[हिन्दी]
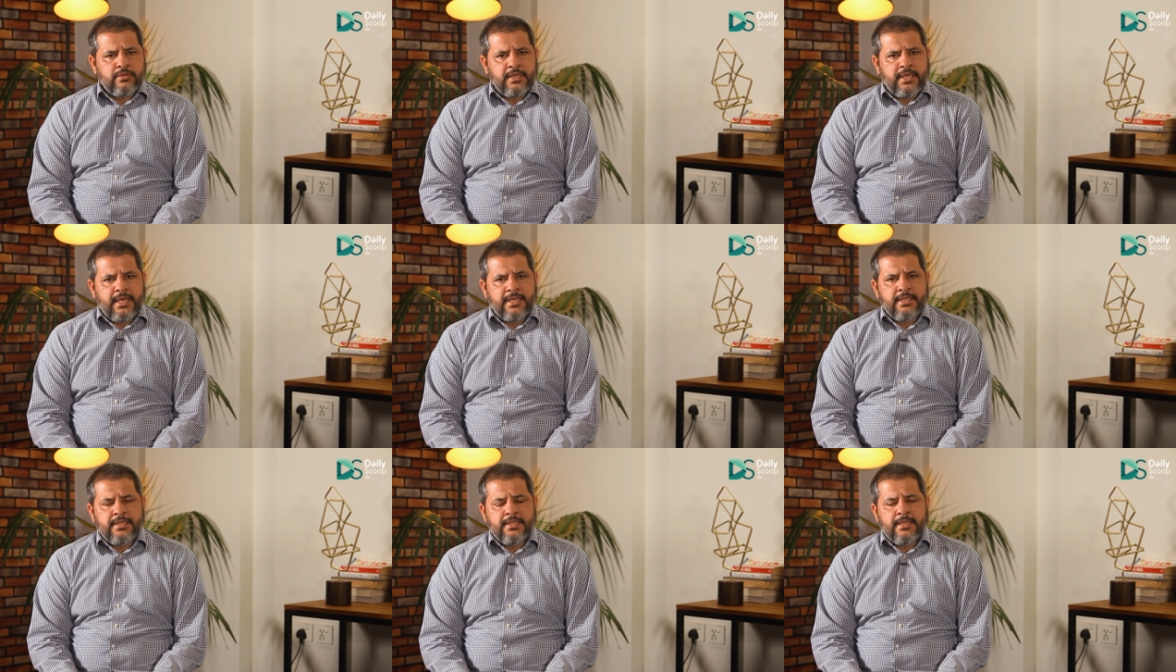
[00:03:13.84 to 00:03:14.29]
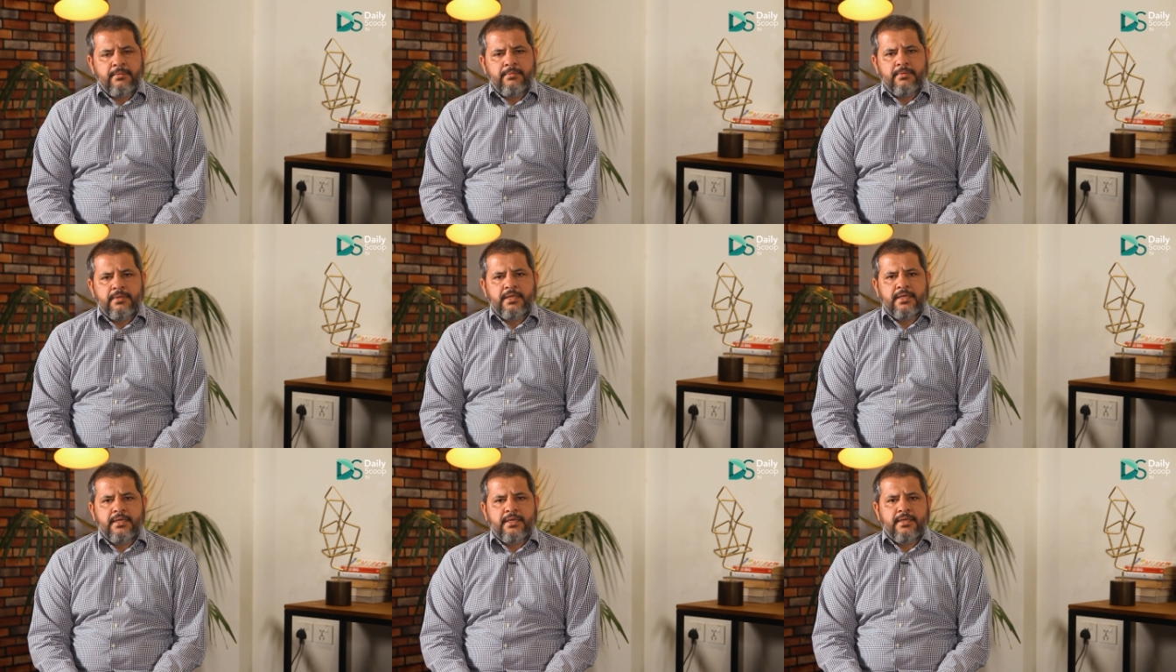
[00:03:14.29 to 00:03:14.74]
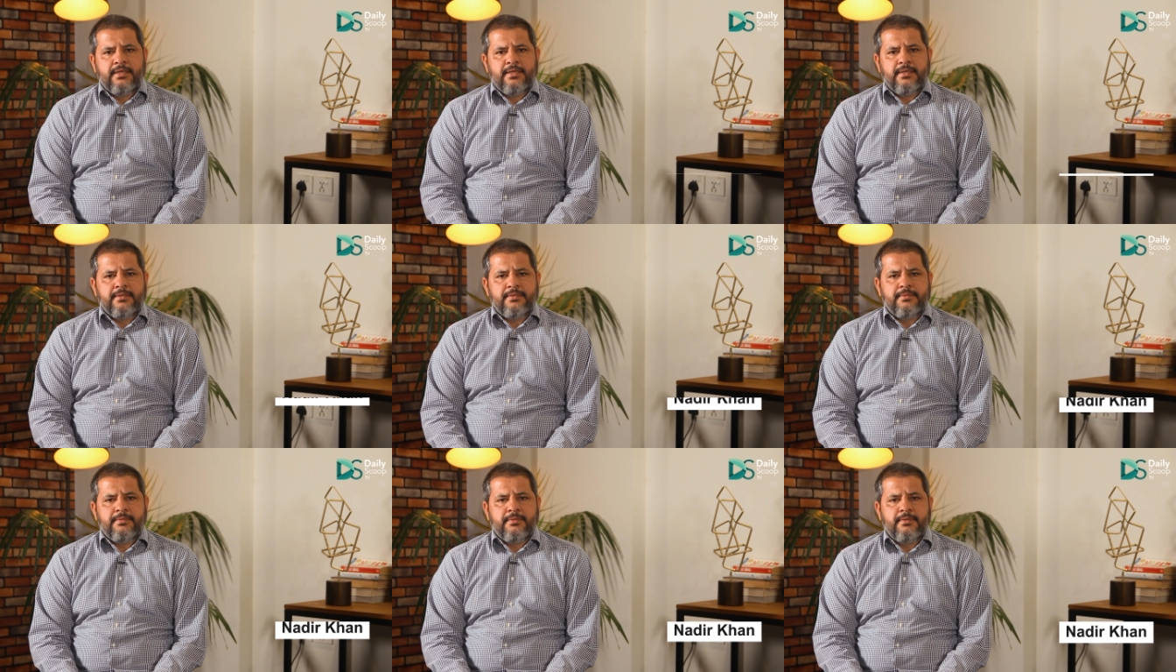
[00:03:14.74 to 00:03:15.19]
शुक्रिया आदिल
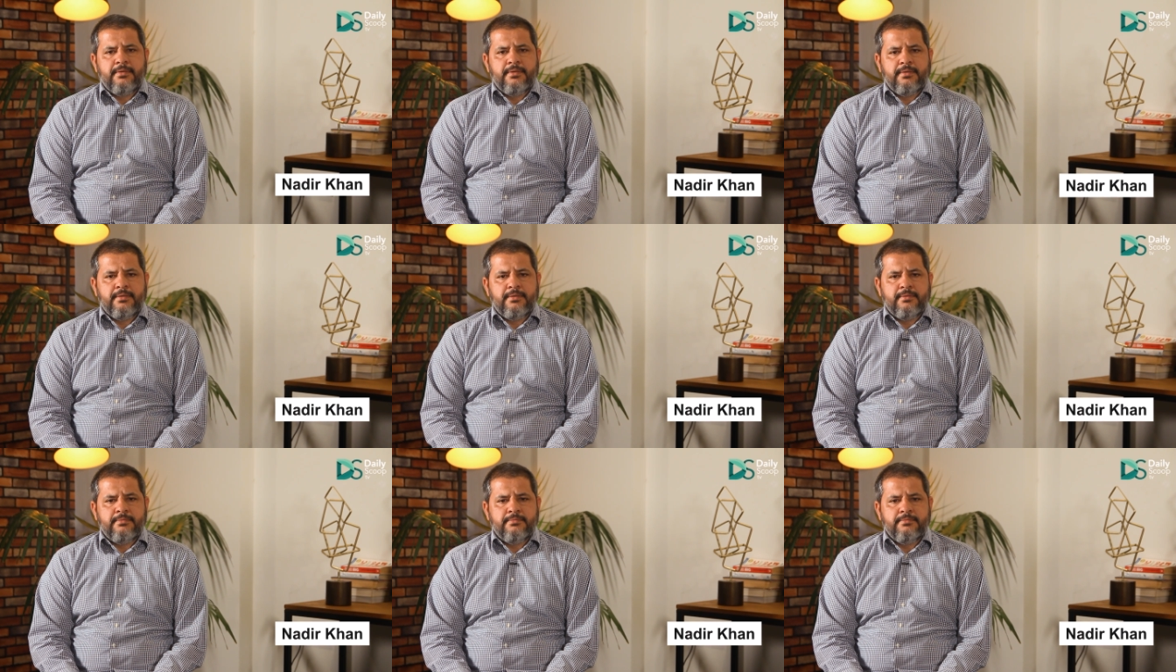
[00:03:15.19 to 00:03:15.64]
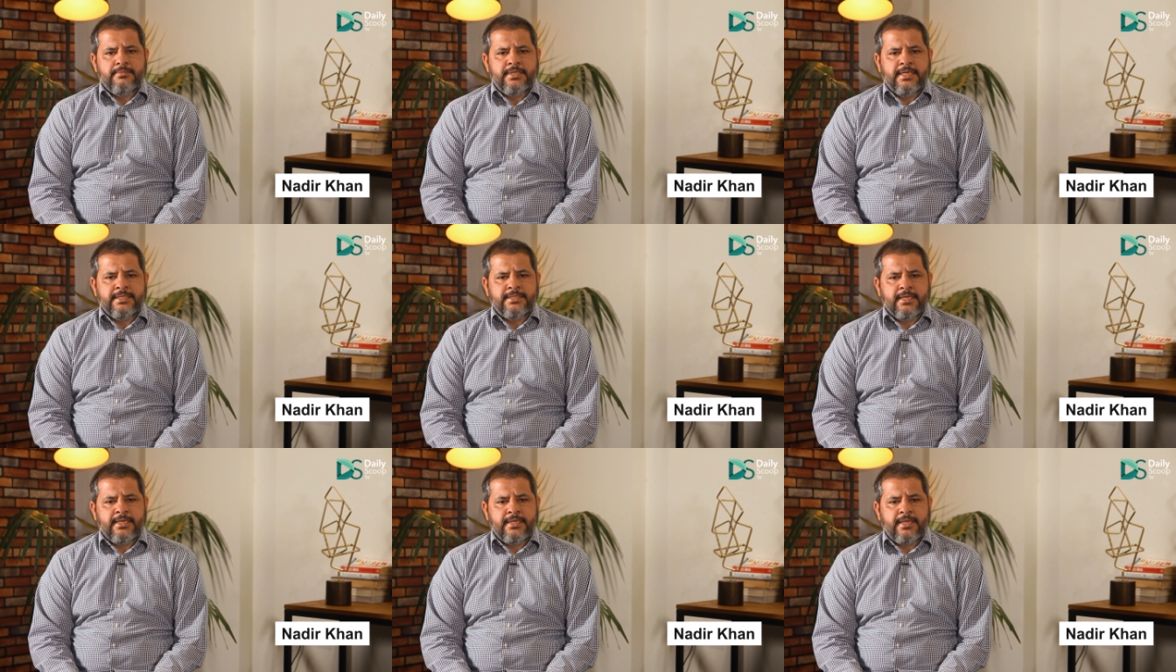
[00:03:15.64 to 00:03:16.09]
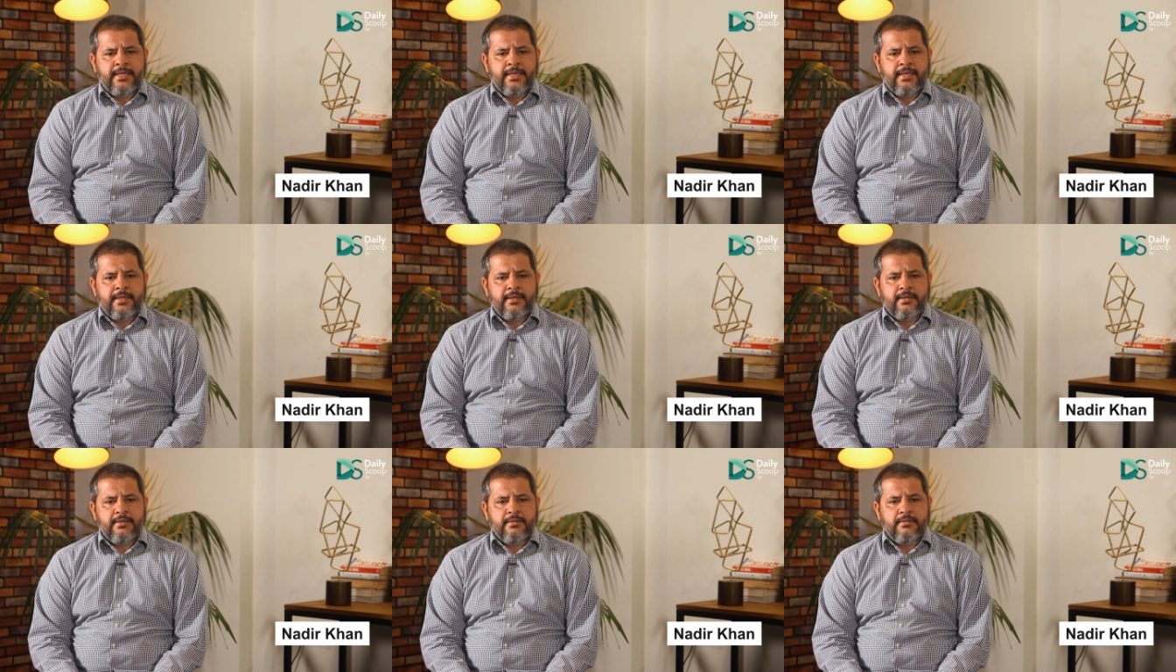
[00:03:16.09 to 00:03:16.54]
साहब जैसे
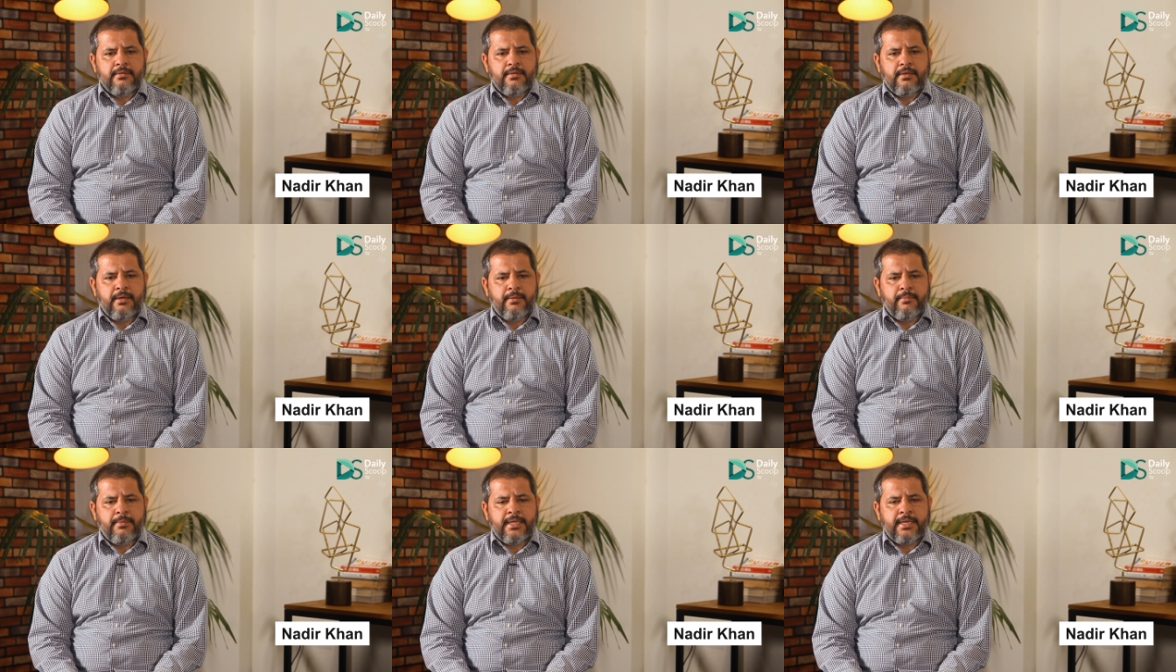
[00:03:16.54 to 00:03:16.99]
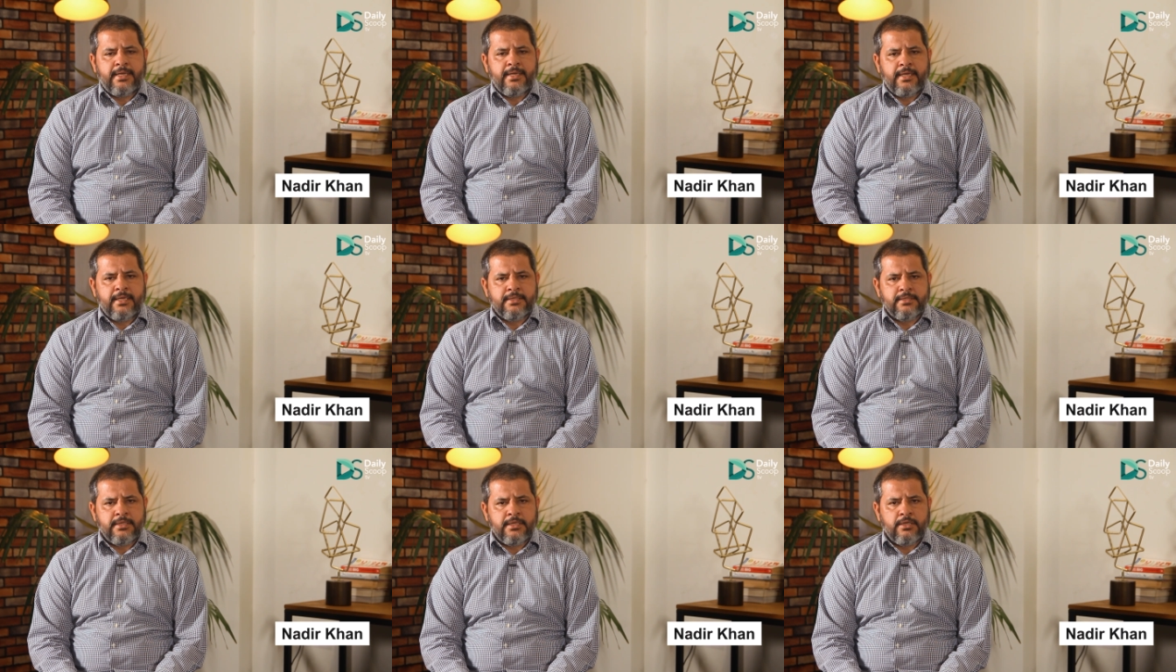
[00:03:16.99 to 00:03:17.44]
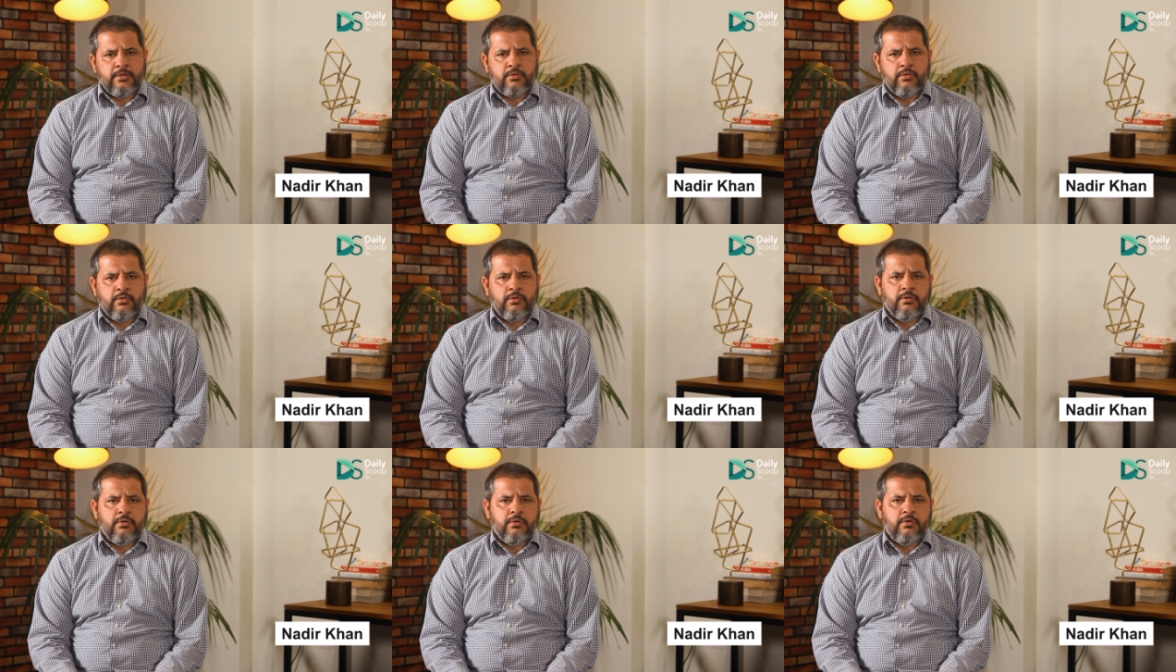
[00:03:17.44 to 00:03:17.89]
कि हमारे नाजरन
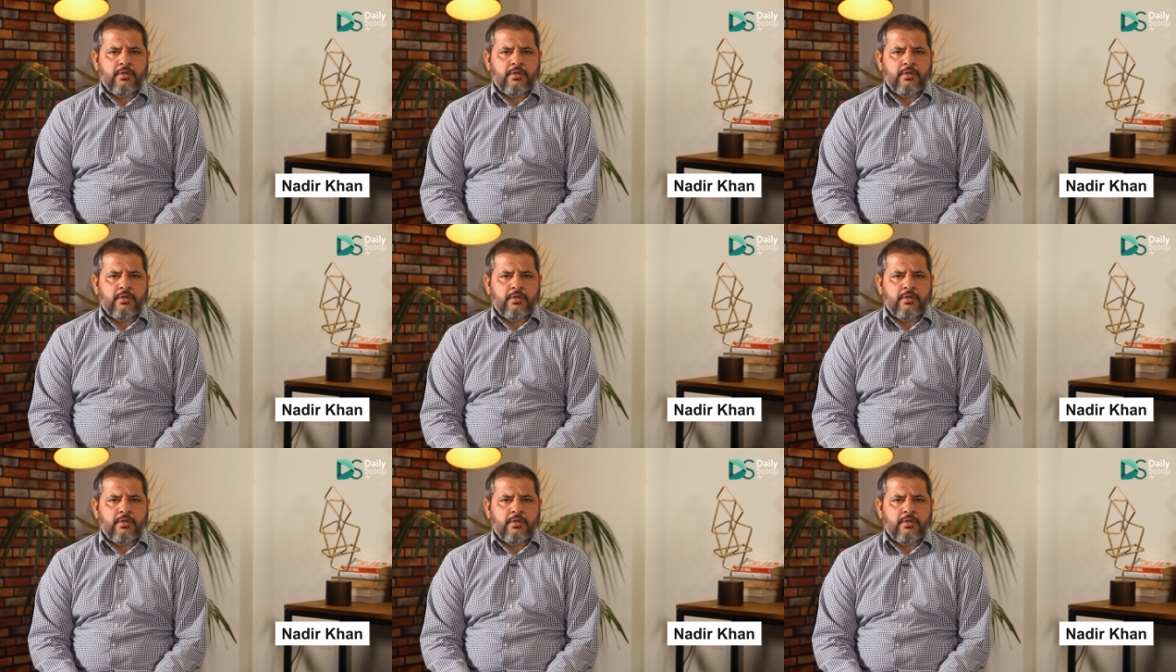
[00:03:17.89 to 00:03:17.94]
को